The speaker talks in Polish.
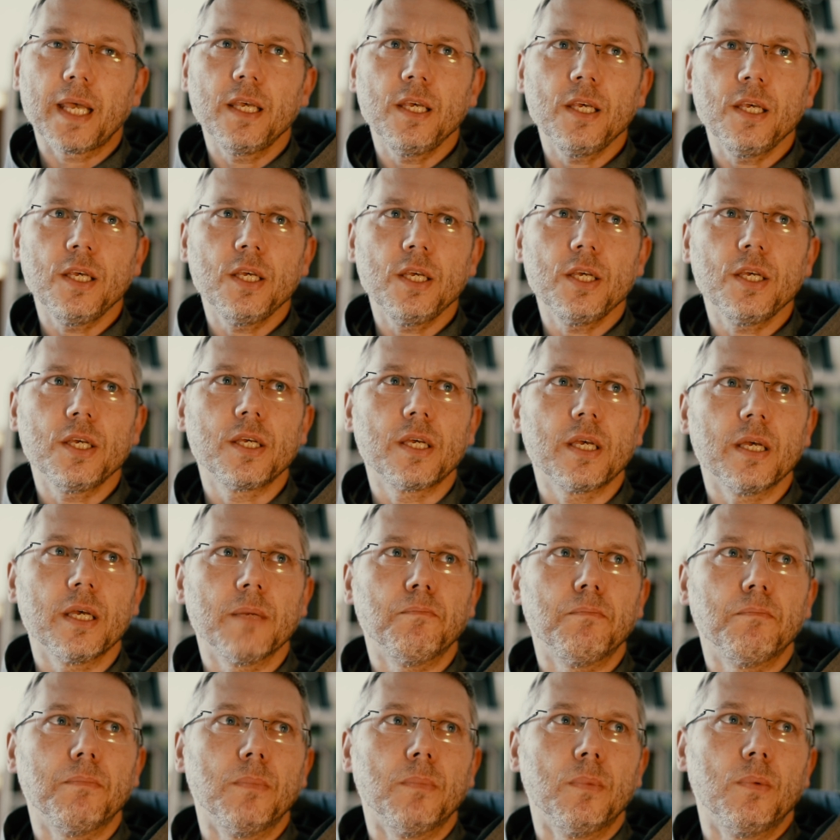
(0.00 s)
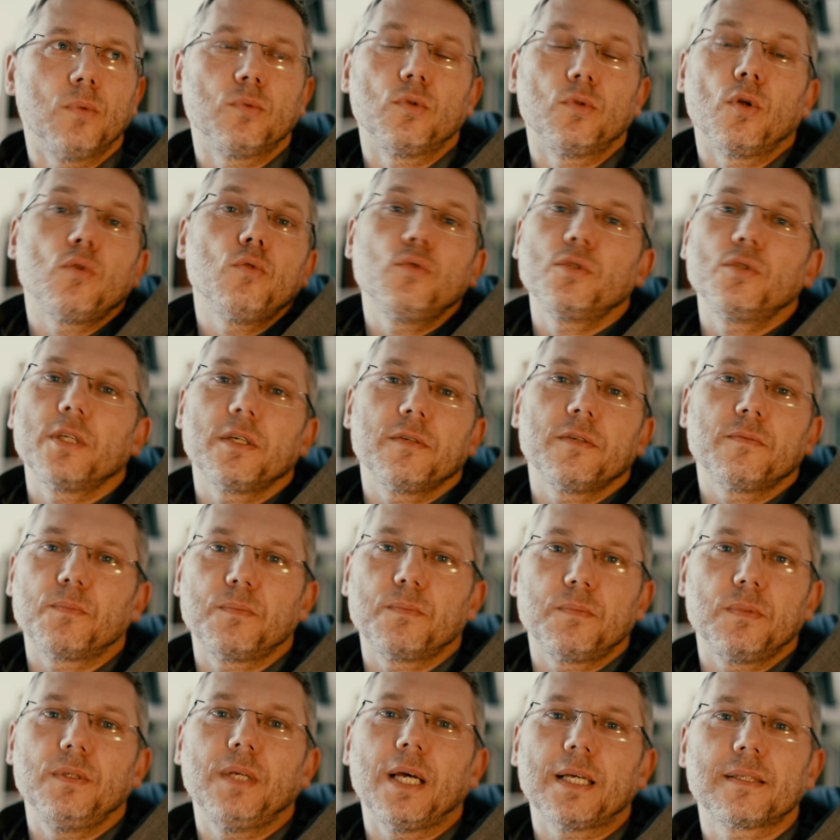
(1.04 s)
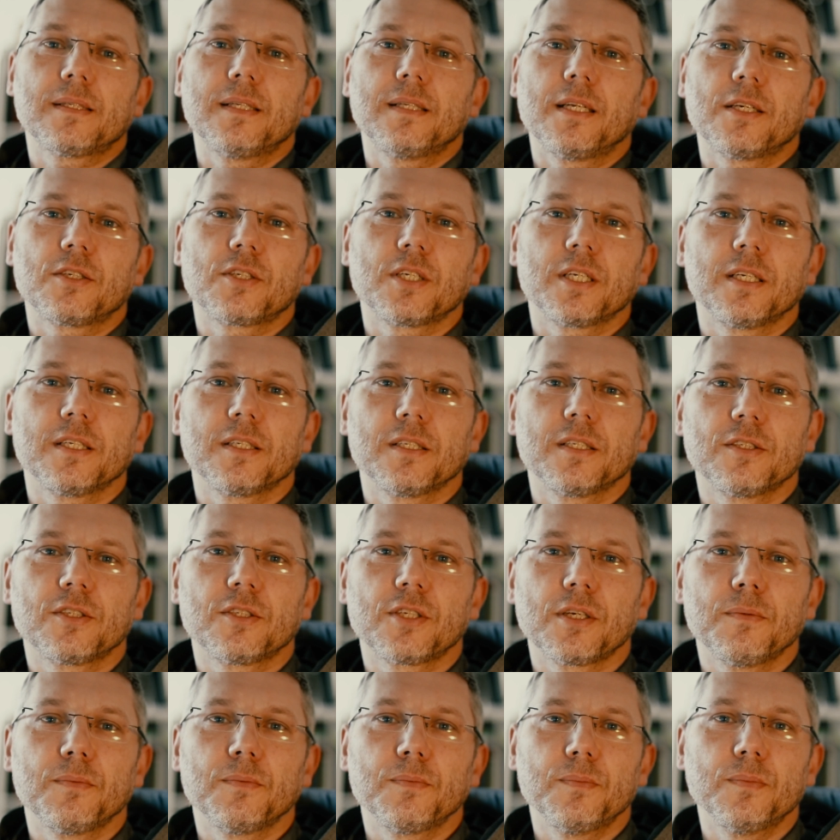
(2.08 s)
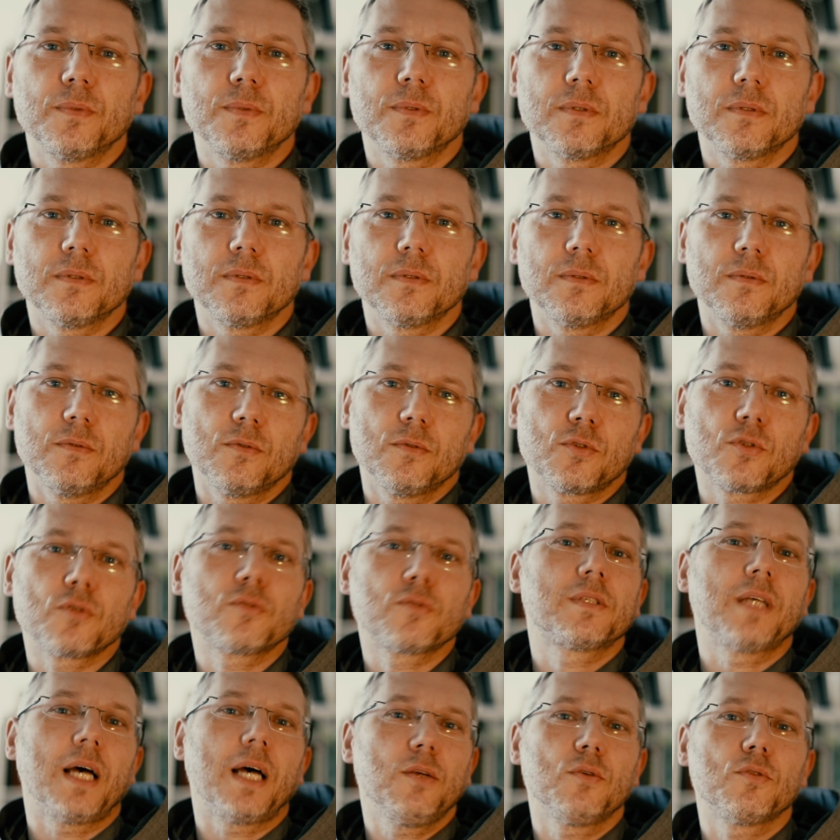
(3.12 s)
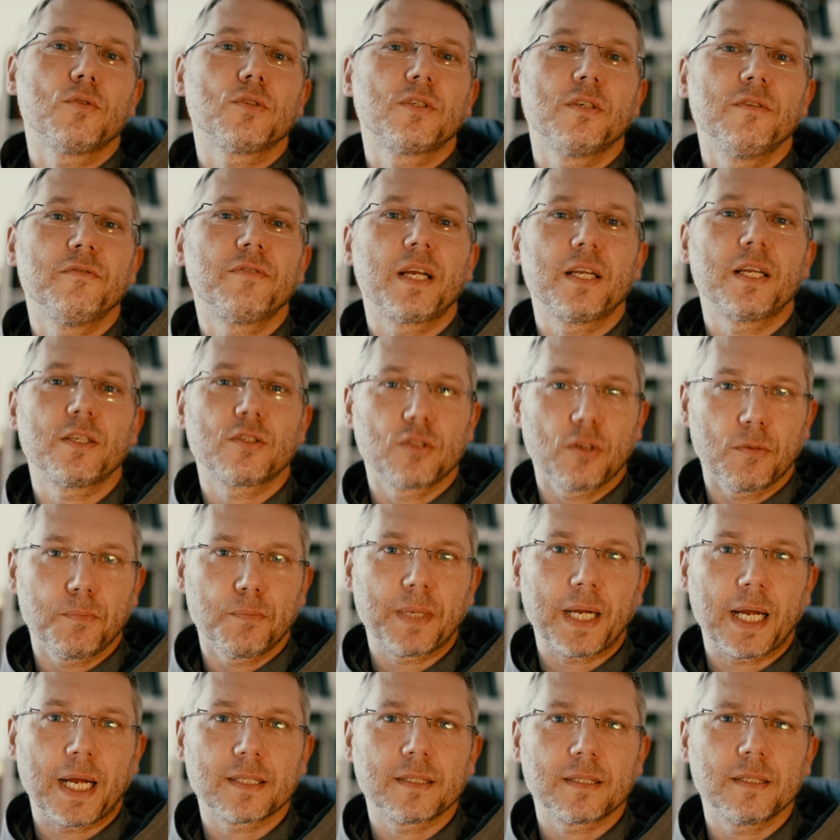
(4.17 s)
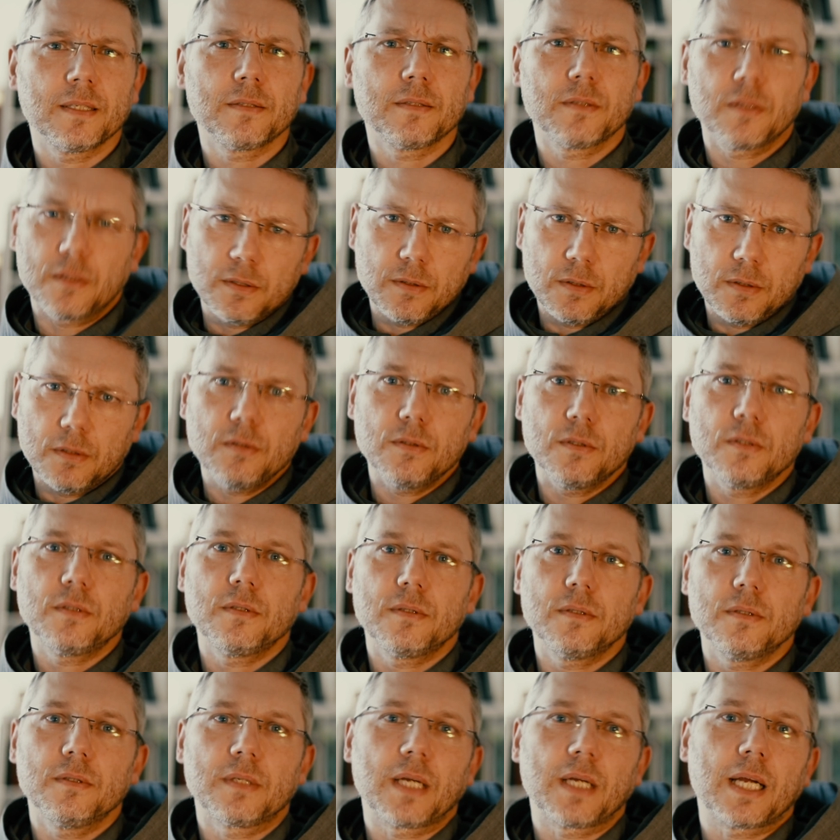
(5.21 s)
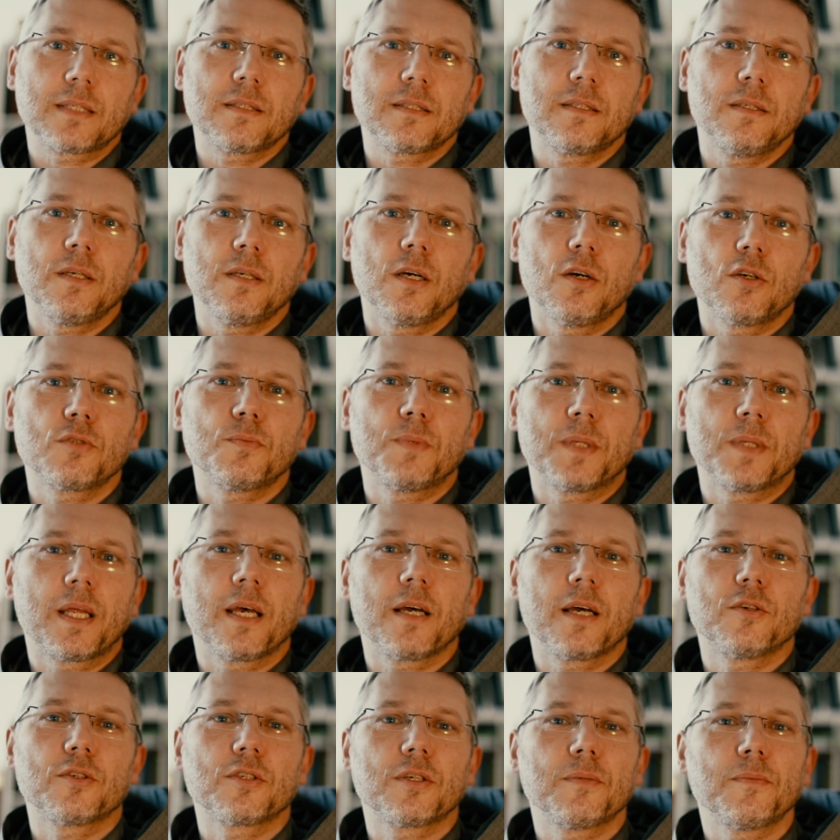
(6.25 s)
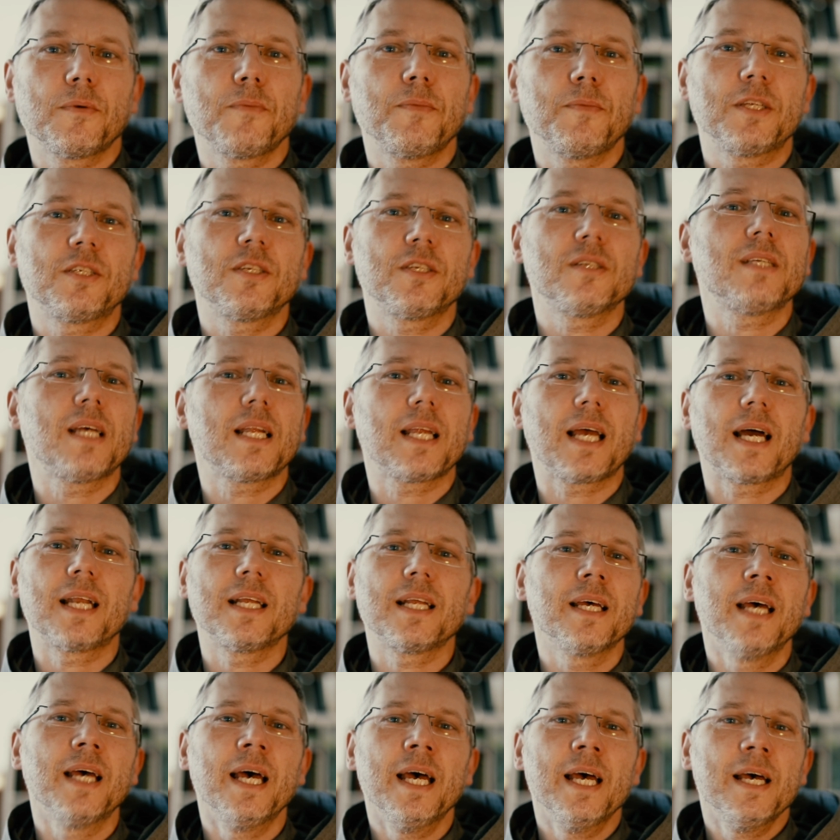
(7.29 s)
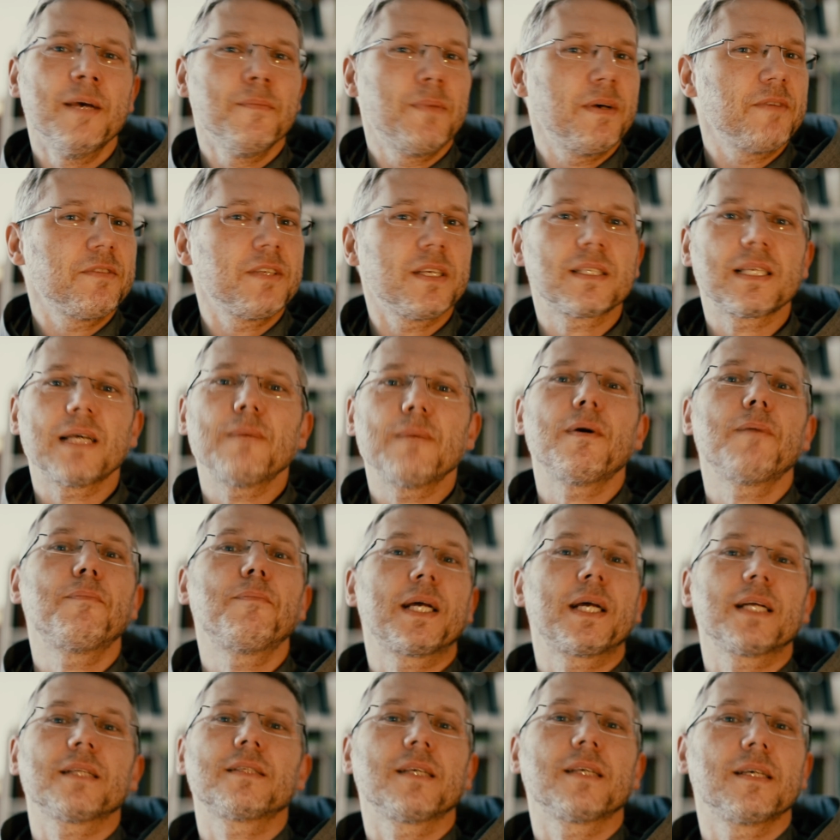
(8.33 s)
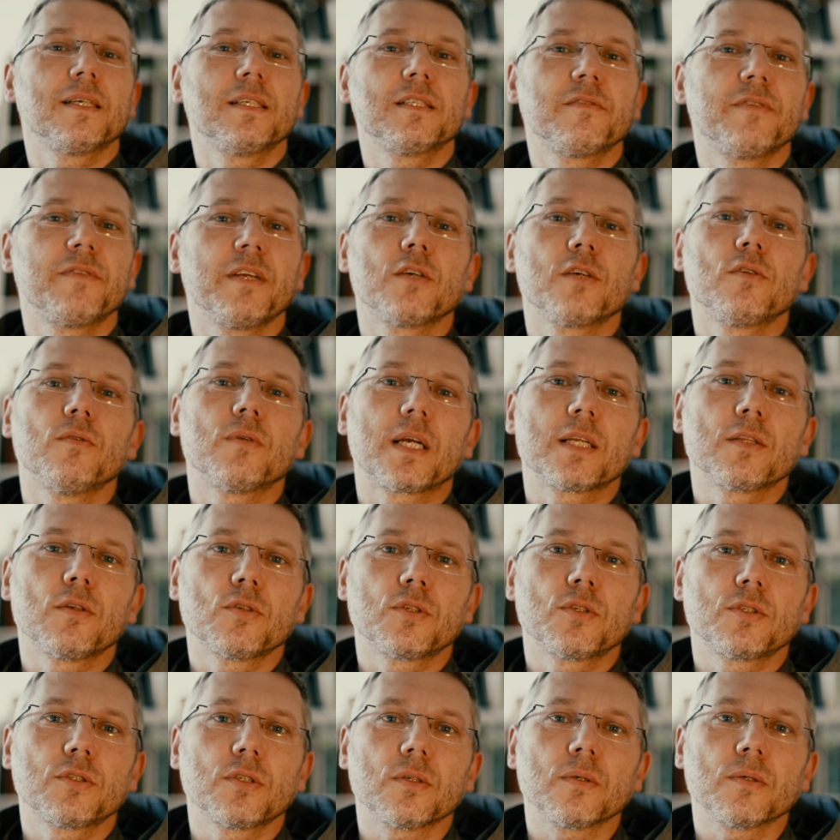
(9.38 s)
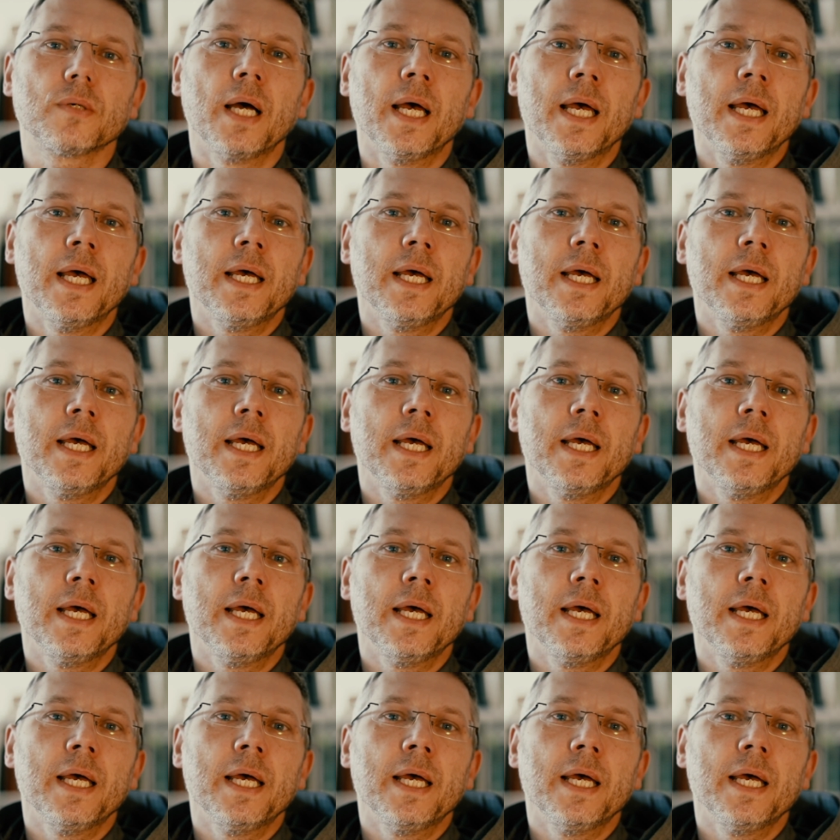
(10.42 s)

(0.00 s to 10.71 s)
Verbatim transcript: i no ludzie, jasne, że, że rzucają się wręcz do pracy z racji choćby tego, żeby mieć jedzenie, ale pewnie sama praca jest wielką radością